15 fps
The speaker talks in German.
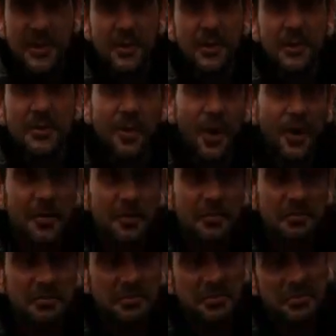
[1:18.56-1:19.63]
Hunden machen.
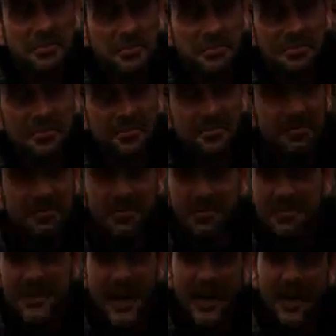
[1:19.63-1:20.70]

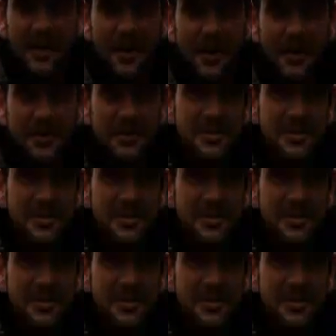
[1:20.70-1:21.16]
Eigentlich gar nichts,